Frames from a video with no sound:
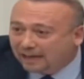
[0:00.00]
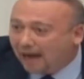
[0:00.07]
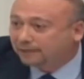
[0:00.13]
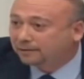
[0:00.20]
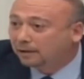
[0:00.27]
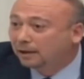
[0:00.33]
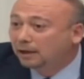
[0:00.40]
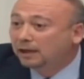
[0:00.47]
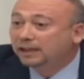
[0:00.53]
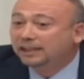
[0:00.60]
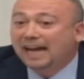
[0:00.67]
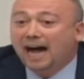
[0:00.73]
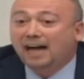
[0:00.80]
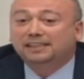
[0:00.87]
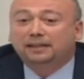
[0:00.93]
kat
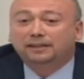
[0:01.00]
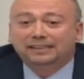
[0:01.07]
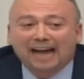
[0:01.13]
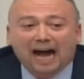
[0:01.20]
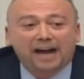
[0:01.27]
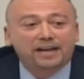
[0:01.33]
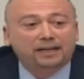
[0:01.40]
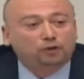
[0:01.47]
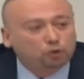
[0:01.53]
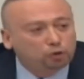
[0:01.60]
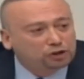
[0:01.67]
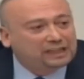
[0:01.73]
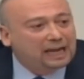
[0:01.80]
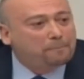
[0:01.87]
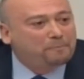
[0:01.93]
ya, yani
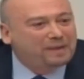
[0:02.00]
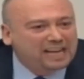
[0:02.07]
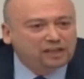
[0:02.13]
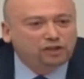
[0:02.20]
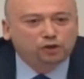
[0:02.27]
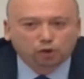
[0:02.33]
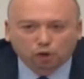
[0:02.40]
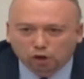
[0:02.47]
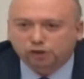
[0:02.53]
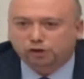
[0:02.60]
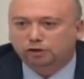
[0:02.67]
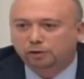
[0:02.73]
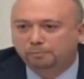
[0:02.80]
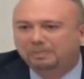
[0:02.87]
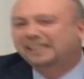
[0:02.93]
yüzde 1100
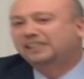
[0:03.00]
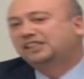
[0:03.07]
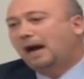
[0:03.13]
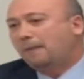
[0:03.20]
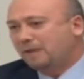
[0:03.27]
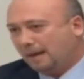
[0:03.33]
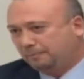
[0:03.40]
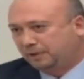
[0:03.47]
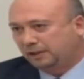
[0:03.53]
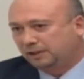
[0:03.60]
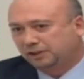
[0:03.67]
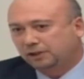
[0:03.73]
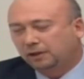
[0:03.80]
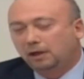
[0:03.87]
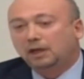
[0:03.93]
bir zam
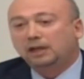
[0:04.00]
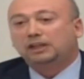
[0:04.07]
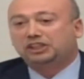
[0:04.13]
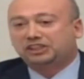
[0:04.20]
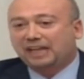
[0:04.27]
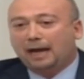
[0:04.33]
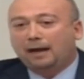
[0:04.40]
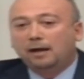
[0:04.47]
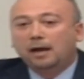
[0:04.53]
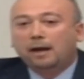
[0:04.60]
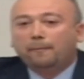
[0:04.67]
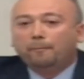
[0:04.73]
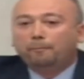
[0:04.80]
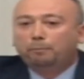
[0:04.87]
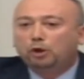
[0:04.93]
yaptınız. İşte
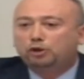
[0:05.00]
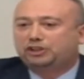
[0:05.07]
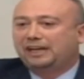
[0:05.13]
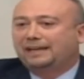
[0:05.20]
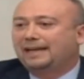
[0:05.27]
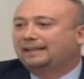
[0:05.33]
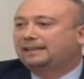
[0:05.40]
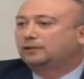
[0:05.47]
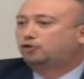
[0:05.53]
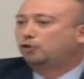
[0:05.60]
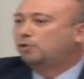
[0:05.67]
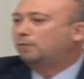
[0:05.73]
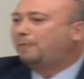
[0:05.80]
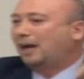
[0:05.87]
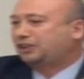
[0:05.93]
bütçedeki
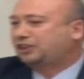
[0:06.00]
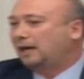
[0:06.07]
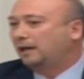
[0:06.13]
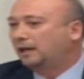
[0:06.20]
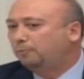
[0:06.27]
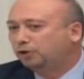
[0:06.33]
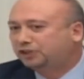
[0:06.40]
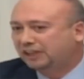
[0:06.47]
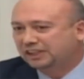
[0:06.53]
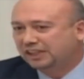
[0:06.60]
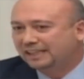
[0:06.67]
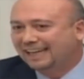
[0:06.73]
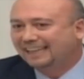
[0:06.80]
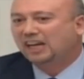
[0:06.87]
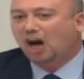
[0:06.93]
Cumhurbaşkanlığı
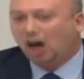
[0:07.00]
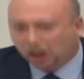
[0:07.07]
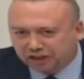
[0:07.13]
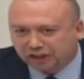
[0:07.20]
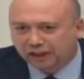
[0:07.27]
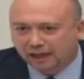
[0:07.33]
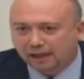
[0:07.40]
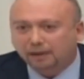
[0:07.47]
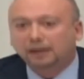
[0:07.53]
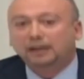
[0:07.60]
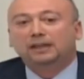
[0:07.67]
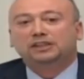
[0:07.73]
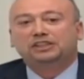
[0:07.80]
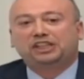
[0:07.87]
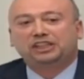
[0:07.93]
bütçesindeki açığı
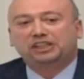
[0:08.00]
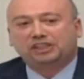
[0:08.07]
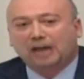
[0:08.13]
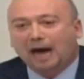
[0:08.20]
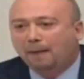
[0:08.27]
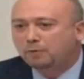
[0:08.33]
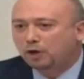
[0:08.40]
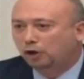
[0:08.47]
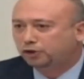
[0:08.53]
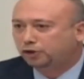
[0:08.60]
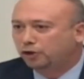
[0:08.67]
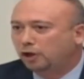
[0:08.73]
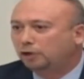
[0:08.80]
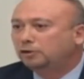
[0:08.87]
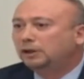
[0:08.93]
siz
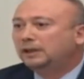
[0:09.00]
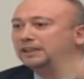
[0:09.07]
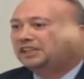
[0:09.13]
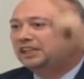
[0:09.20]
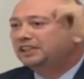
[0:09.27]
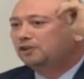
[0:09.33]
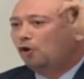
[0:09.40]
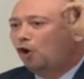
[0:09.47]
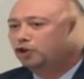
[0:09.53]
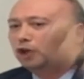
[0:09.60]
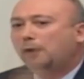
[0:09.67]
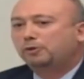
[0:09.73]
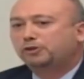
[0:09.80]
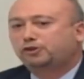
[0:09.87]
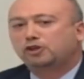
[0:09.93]
kamyoncunun, siz
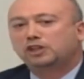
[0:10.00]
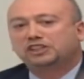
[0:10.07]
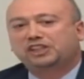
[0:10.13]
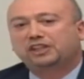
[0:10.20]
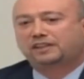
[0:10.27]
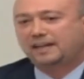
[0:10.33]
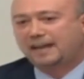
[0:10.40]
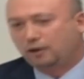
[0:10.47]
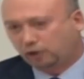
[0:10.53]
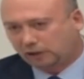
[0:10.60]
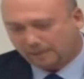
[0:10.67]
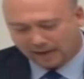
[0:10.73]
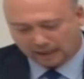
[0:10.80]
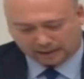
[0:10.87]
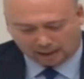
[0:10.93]
otobüsçünün sırtına
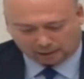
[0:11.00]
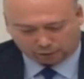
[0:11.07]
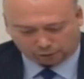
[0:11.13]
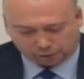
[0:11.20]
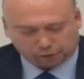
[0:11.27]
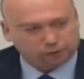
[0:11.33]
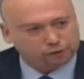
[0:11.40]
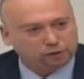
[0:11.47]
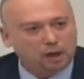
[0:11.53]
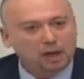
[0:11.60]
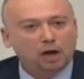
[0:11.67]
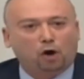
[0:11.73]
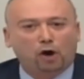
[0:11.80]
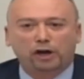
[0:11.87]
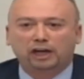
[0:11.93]
yüklemeye kalkıyorsunuz.
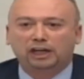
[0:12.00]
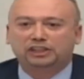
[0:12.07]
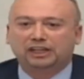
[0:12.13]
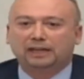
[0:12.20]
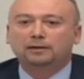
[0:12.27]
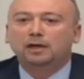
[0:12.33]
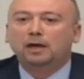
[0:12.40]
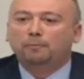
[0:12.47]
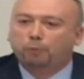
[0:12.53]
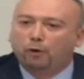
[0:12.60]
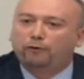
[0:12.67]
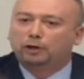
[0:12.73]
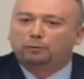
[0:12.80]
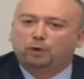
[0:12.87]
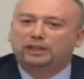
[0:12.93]
Onun için
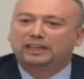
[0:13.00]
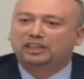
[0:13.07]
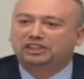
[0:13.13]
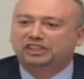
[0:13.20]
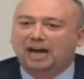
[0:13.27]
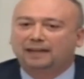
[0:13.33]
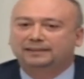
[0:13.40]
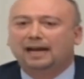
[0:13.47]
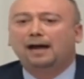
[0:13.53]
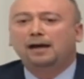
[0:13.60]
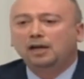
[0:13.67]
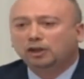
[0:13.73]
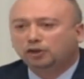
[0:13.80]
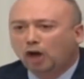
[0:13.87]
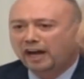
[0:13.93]
bu, bu gidişata
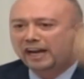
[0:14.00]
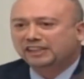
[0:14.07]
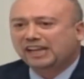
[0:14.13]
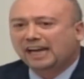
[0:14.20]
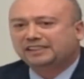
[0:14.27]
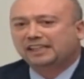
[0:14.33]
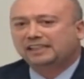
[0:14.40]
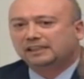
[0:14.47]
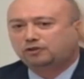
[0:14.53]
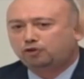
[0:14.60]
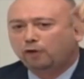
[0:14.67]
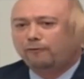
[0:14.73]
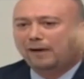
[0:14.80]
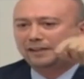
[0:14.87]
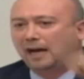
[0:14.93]
göreceksiniz
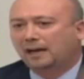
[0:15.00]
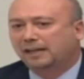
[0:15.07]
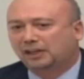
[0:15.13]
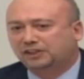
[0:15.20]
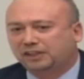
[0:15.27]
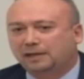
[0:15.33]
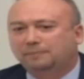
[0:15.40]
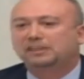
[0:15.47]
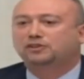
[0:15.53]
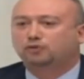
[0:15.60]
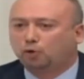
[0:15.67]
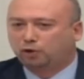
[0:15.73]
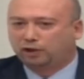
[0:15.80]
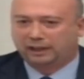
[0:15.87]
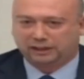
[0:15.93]
tüm vatandaşlarımız
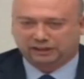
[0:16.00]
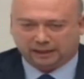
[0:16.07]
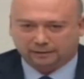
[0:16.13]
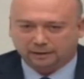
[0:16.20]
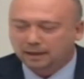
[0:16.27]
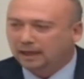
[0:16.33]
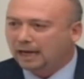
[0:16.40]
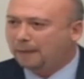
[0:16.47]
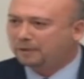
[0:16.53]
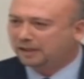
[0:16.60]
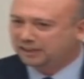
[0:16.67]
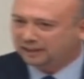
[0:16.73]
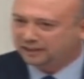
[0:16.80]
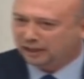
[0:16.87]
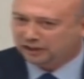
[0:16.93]
dur diyecek.
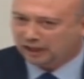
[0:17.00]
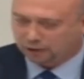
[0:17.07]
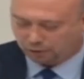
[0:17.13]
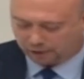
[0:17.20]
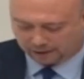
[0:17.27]
Hepinize teşekkür